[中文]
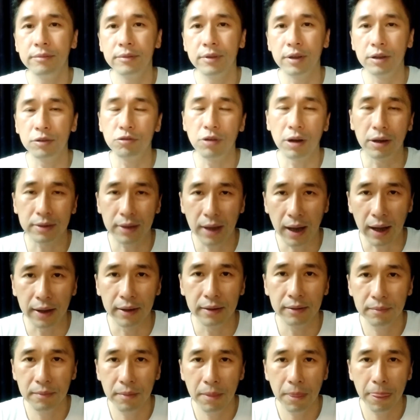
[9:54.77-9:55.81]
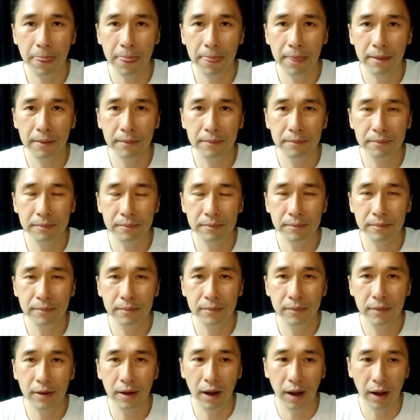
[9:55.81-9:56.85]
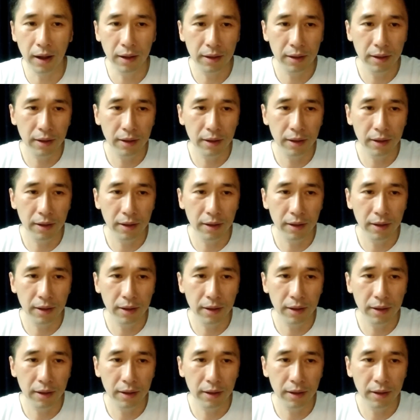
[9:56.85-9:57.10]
的状态，啊，